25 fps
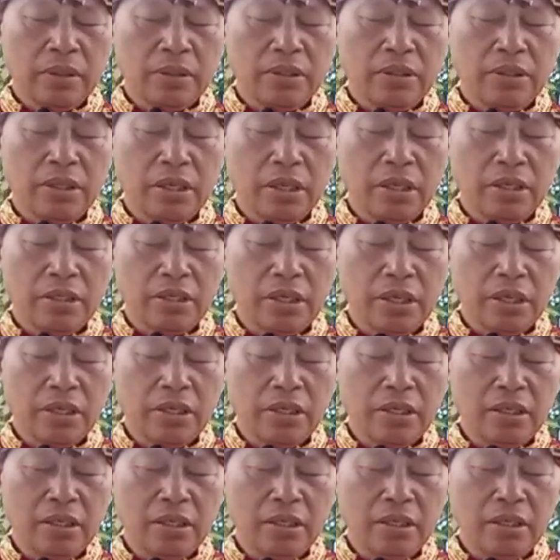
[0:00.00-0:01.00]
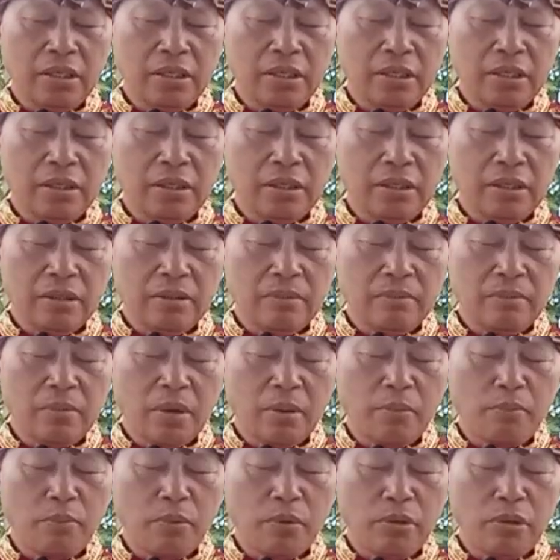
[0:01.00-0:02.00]
sei sei
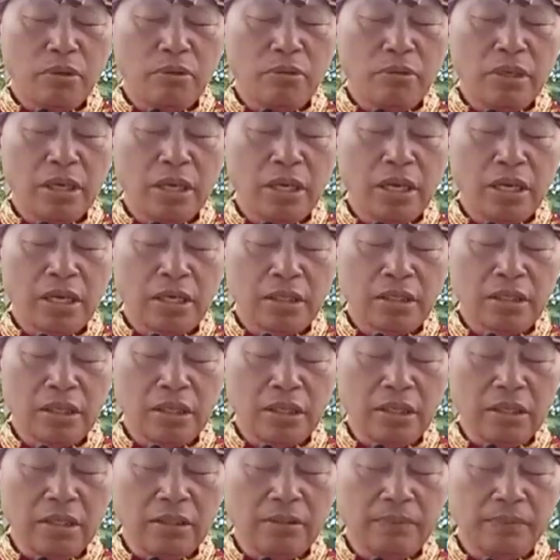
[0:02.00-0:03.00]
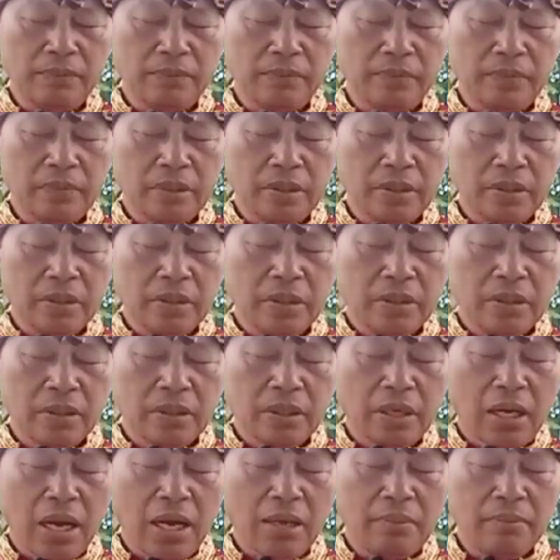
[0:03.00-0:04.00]
mampoliu dede kasei
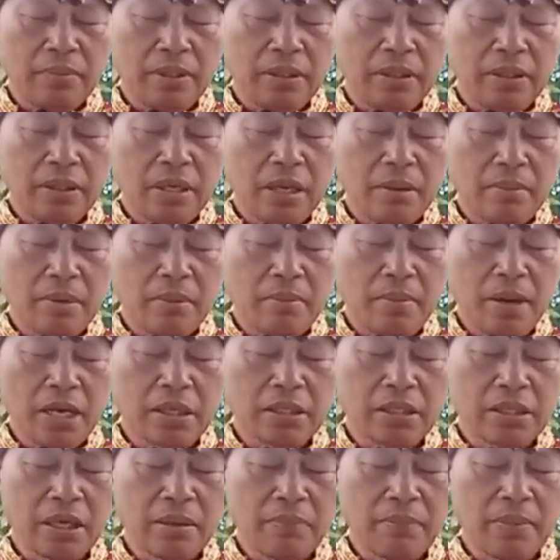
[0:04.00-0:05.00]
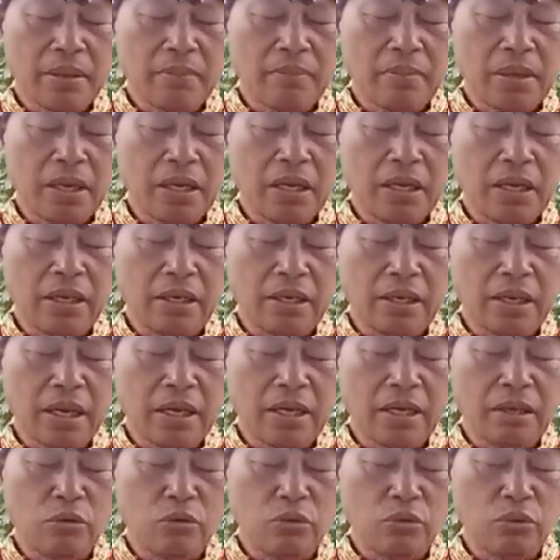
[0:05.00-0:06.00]
kami dama basa pe malelen
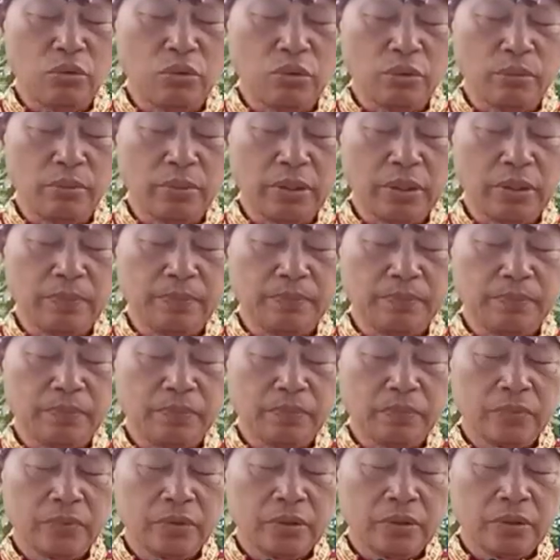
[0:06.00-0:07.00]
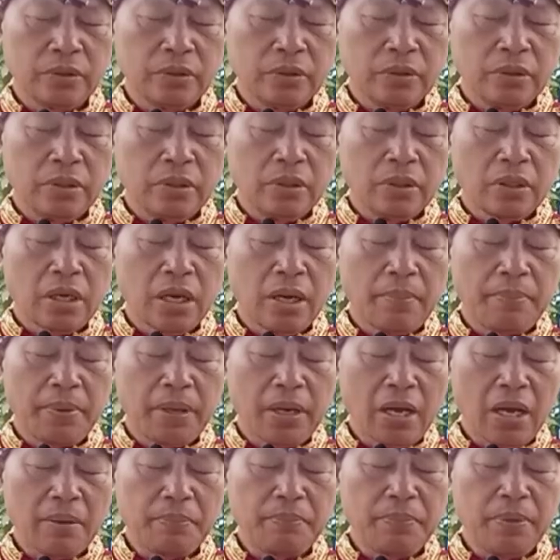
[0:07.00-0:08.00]
daya nuntu
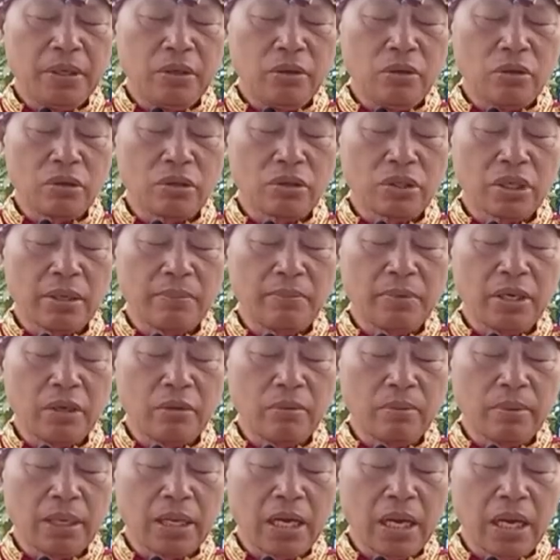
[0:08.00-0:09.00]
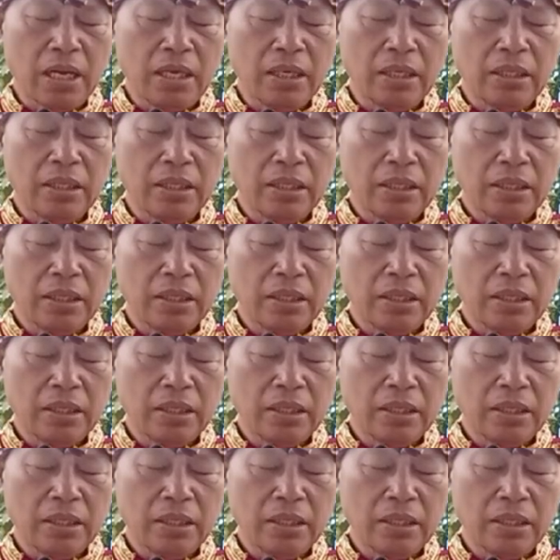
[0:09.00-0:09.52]
kaperapi inosa mi anu magali